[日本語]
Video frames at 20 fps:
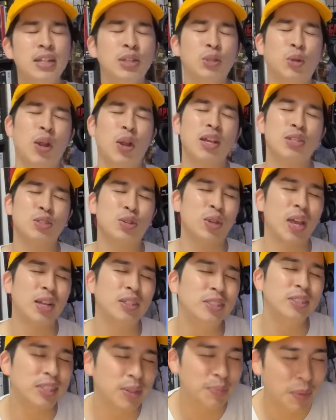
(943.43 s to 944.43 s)
トライアスロンや
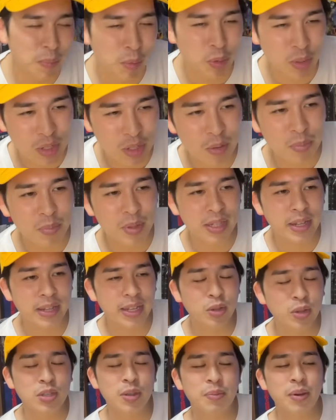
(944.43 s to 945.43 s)
るんだ、まあもちろんみんな
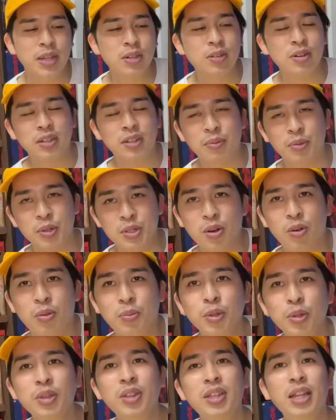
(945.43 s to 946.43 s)
寄せばいいのにってもちろん
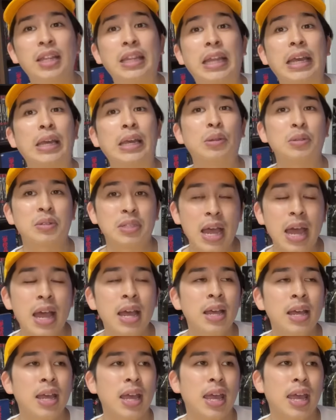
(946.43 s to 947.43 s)
思ってんだけどさ、
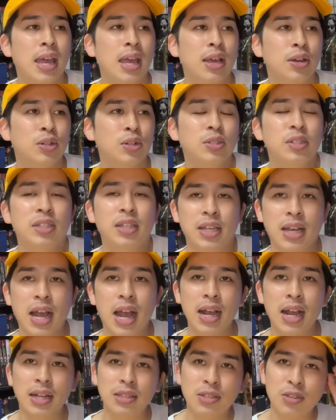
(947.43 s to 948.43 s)
えー、軍に
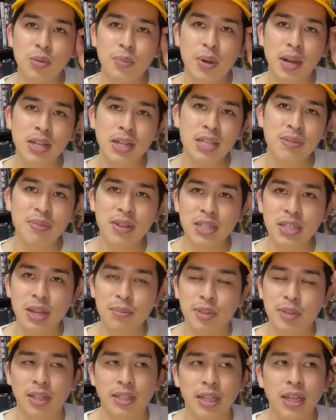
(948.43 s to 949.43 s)
管轄を任せました
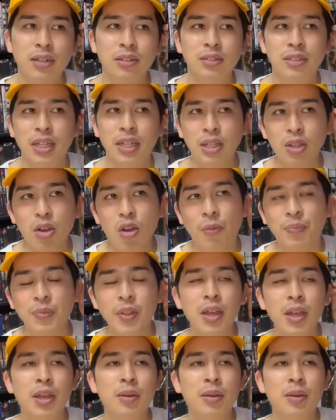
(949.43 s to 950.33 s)
みたいになるんだけど、